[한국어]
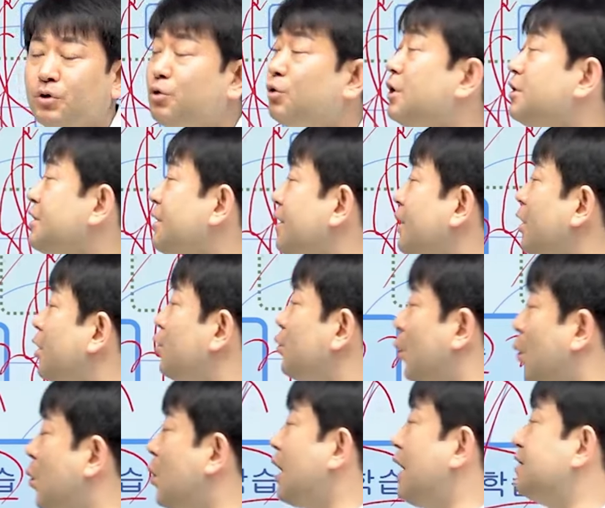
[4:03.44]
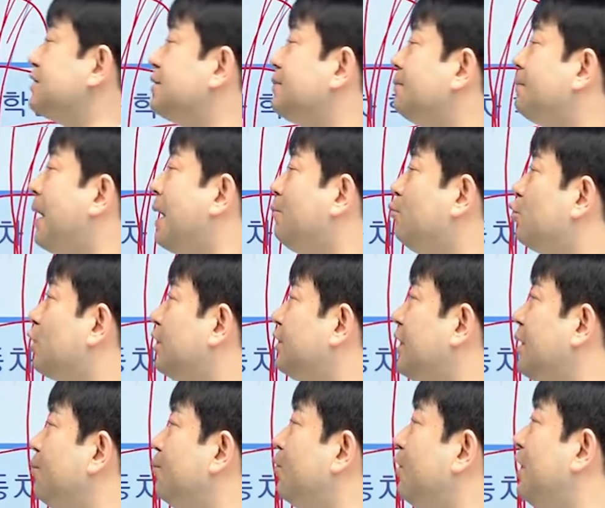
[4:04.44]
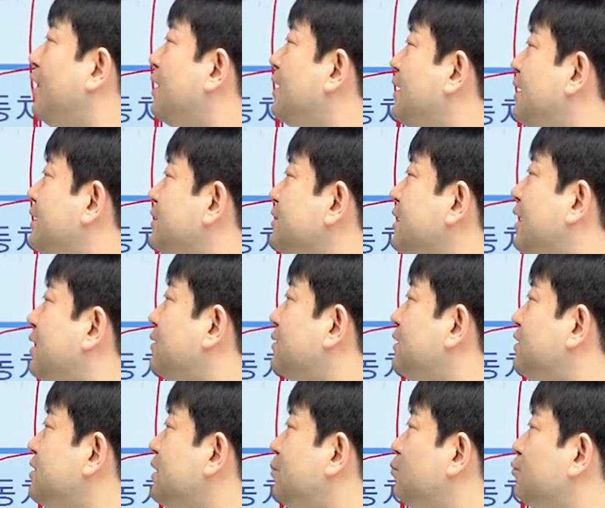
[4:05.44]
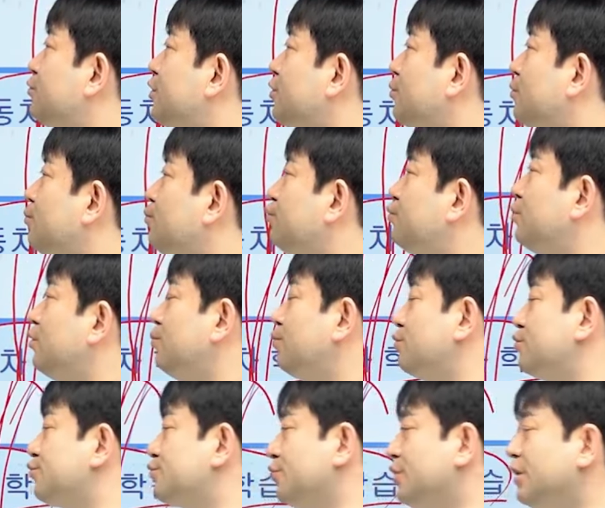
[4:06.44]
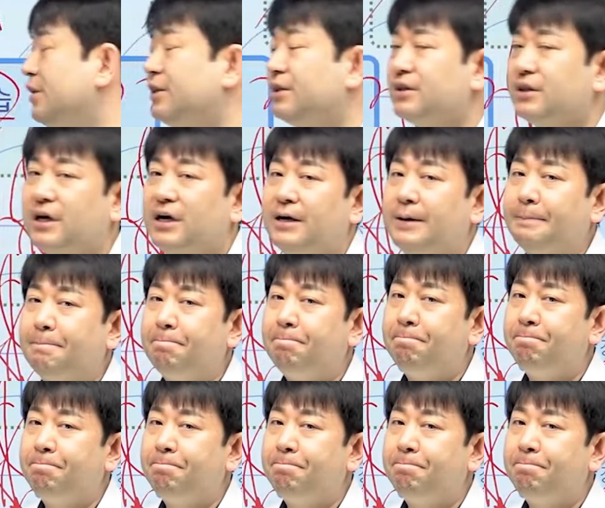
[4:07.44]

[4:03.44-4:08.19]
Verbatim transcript: 그리고 이제 요거까지 마무리가 되면 뭐야? 산업기사 문제도 풀어볼 수 있다.